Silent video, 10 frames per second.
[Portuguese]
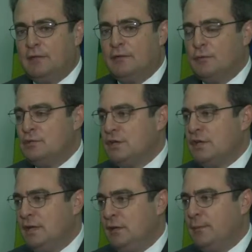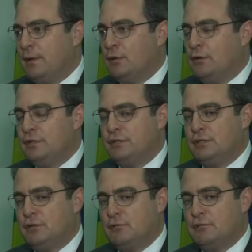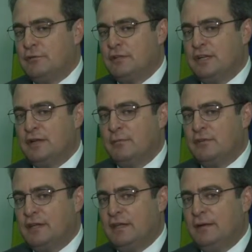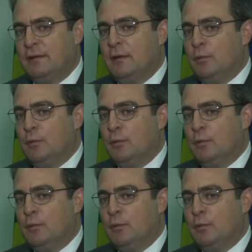Esse é um dia ímpar hoje que nós consideramos aí,